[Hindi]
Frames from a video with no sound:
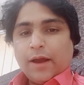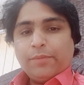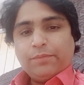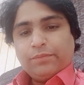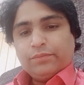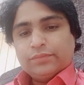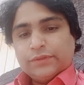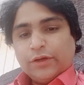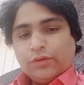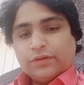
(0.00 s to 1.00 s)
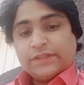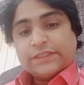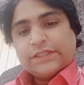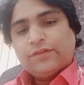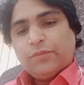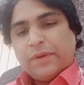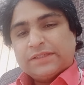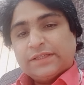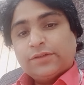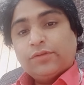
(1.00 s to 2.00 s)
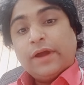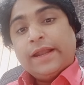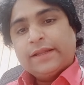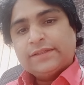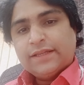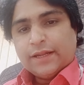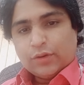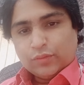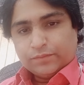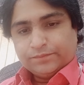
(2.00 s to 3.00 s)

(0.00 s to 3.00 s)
आप देखो सक्सेसफुल पर्सन को गाइडेंस ही ले लो